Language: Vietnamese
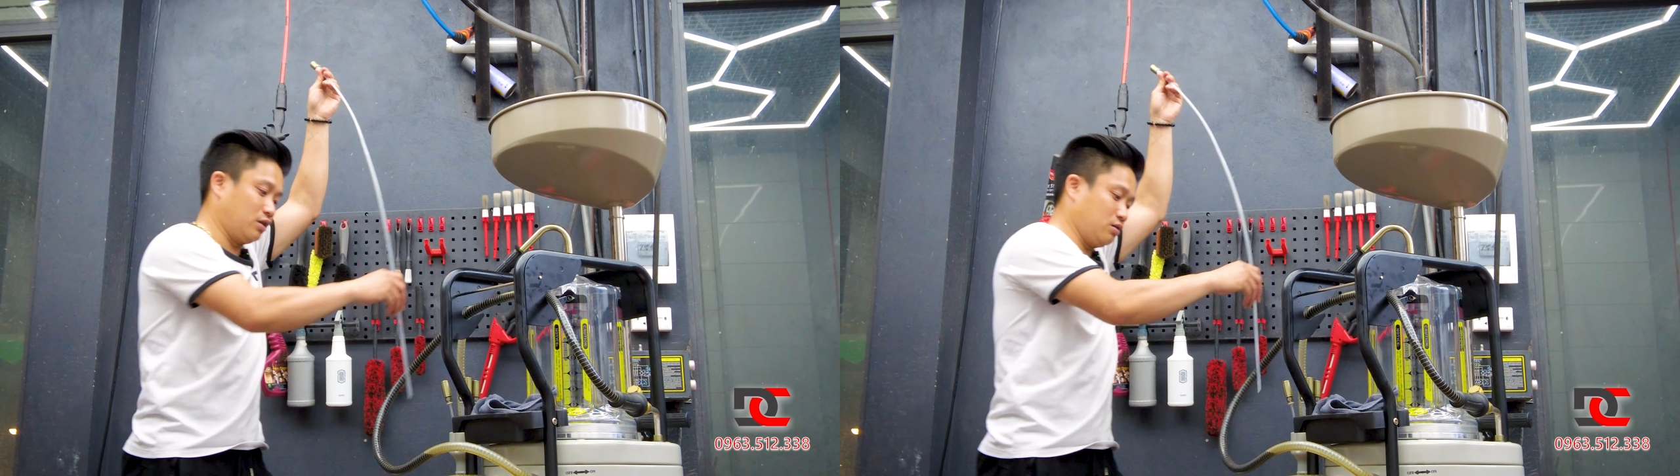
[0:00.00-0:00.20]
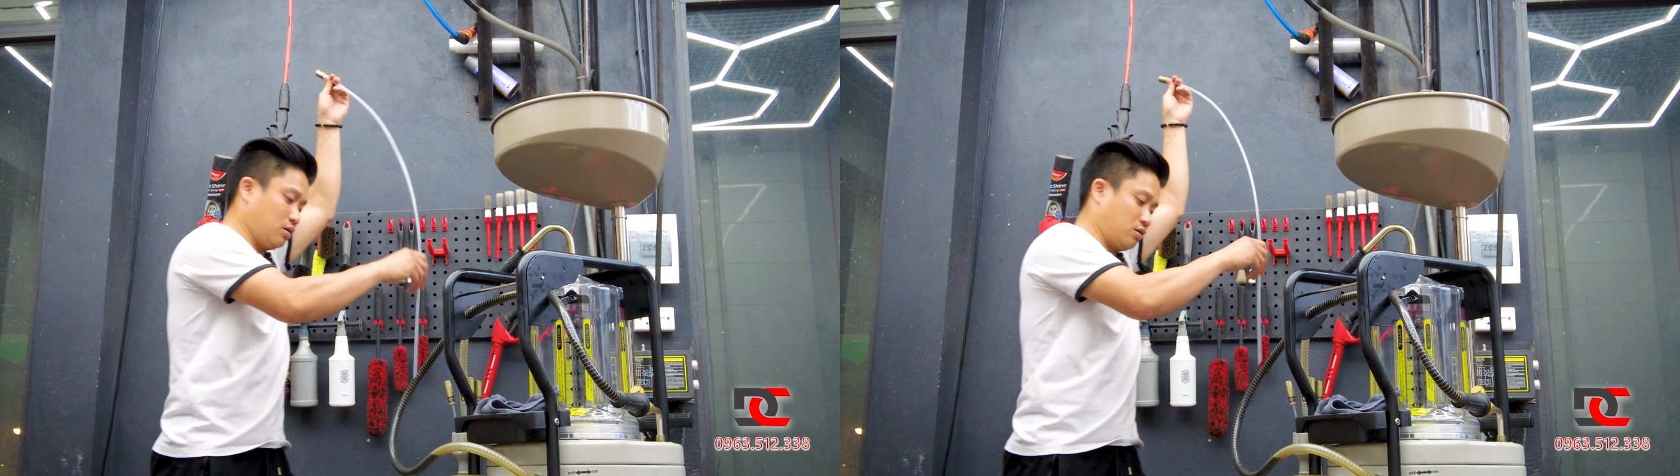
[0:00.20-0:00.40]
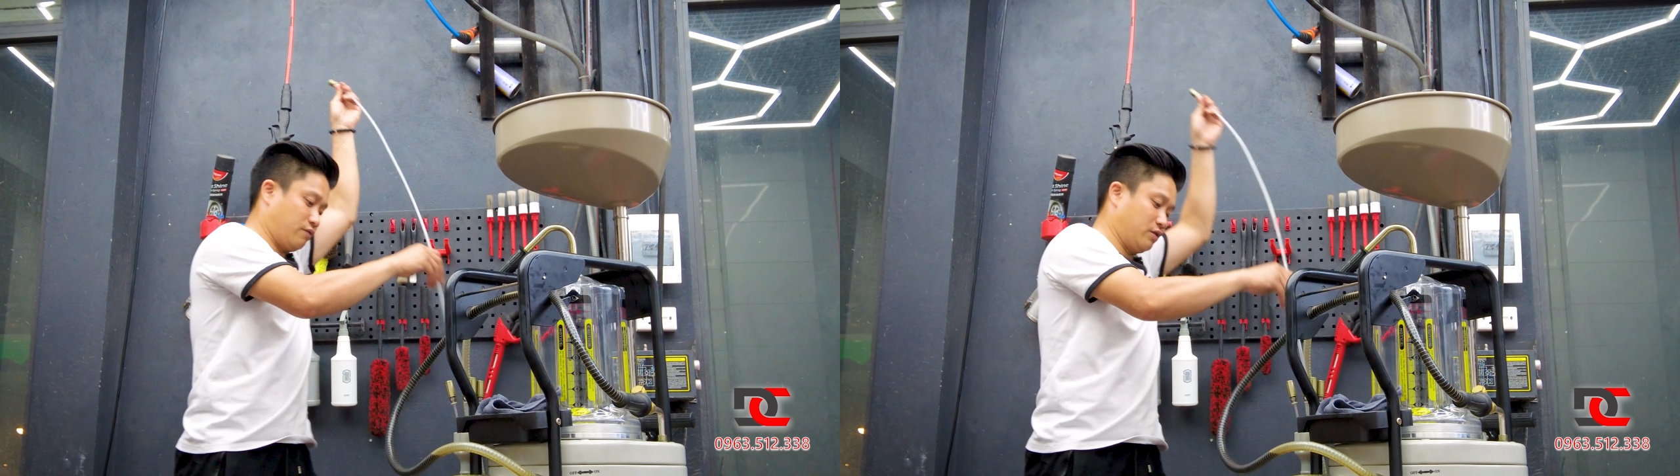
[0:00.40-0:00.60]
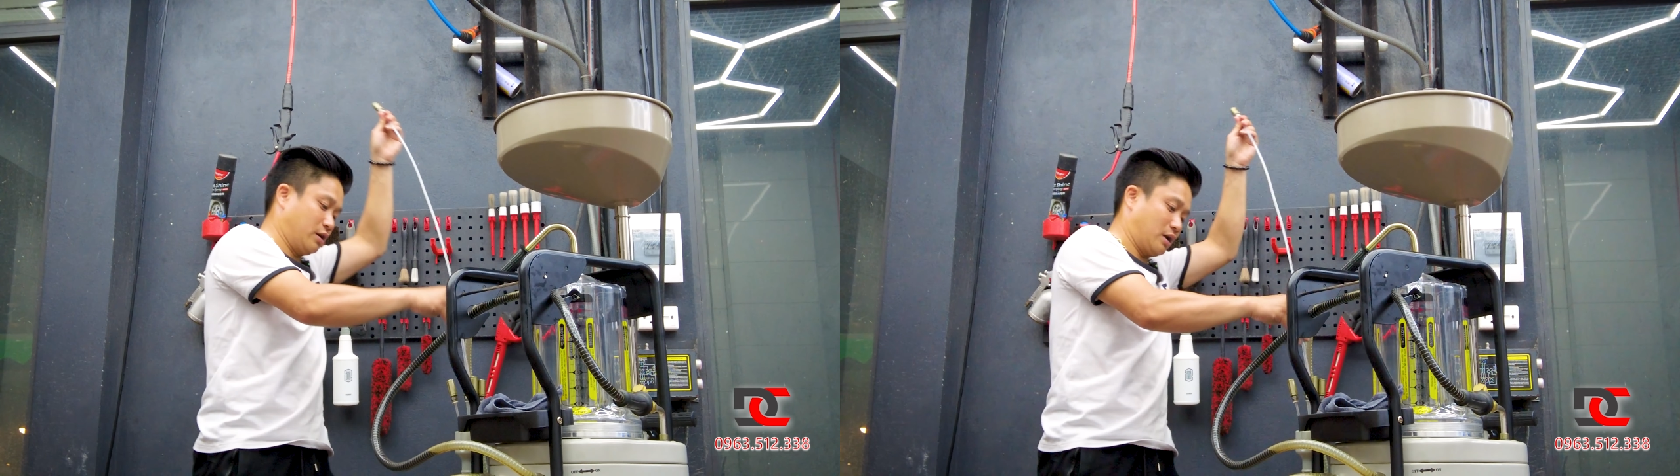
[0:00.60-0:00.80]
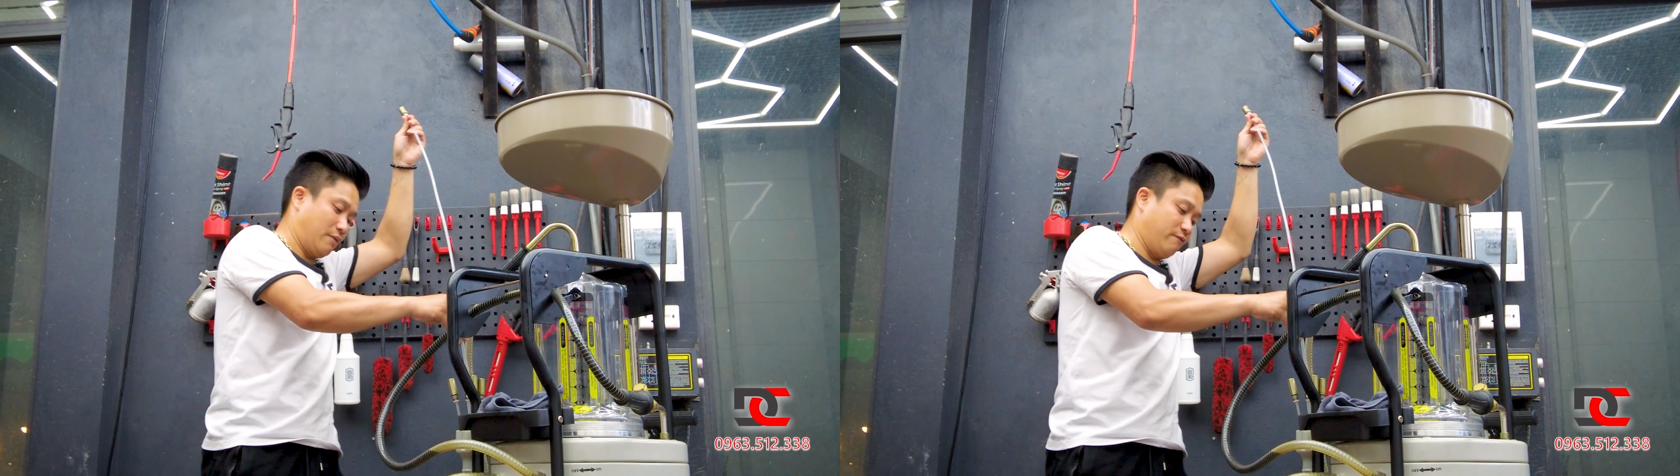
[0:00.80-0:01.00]
kích thước
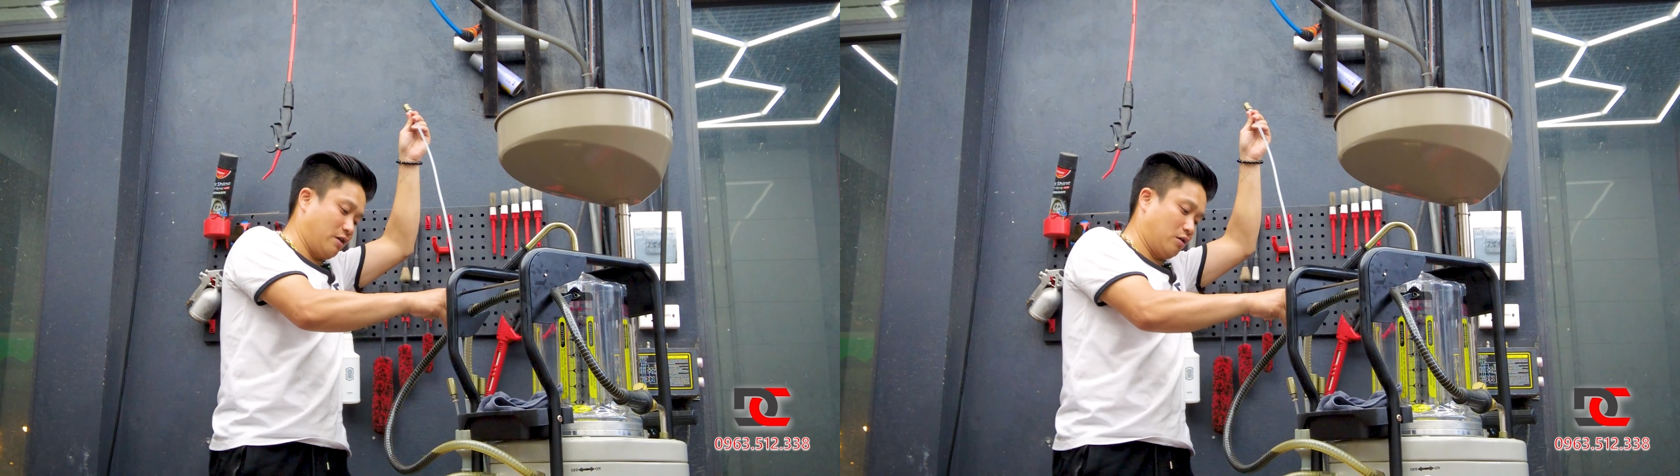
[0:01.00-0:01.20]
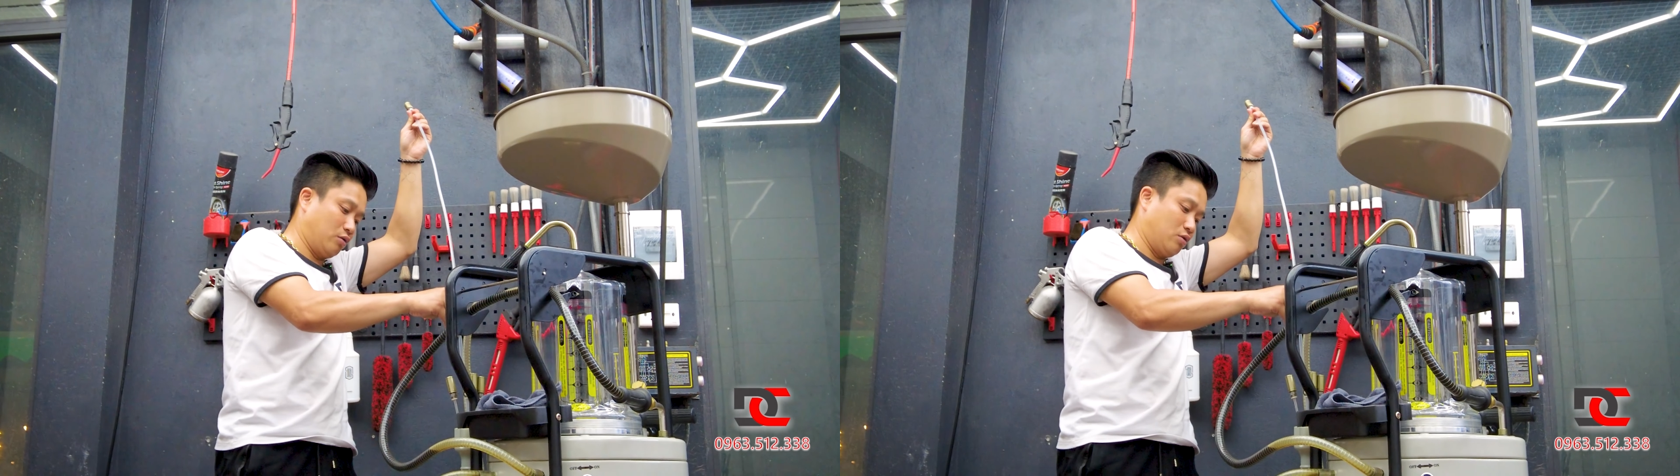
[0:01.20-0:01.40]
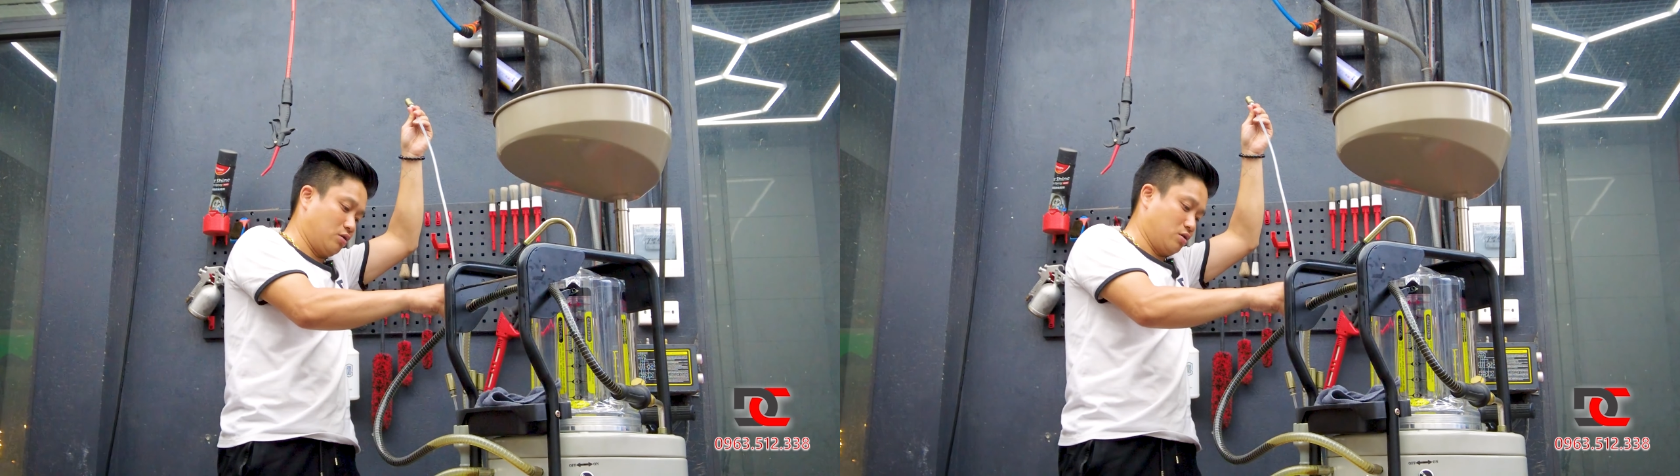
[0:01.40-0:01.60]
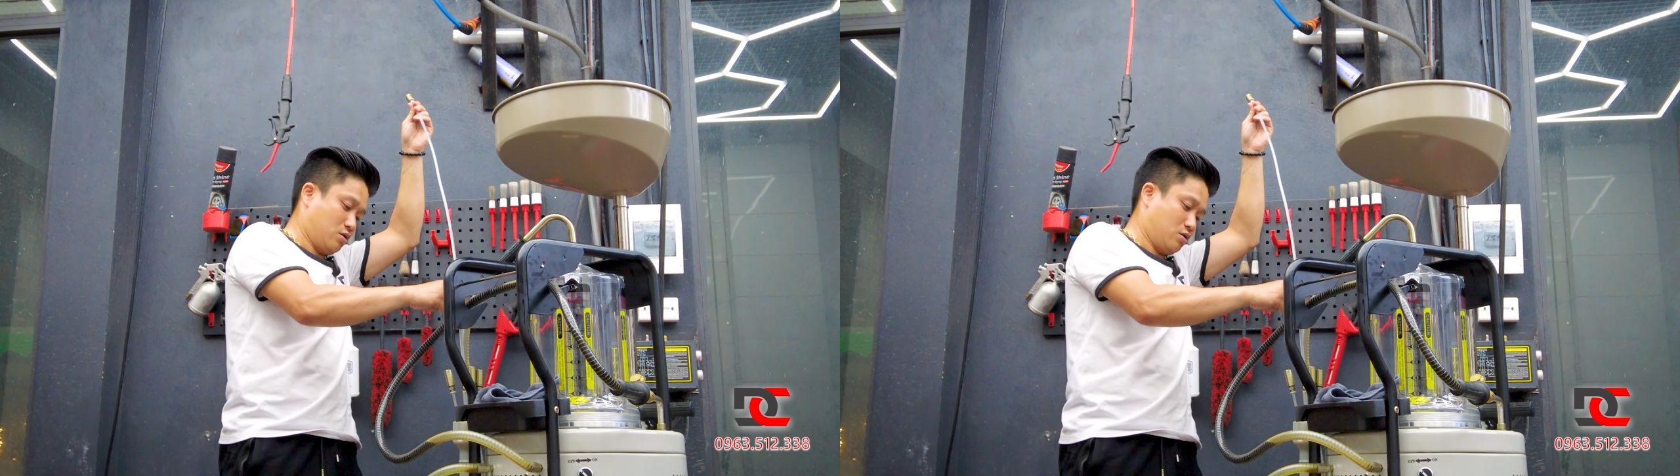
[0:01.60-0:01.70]
để cắm vào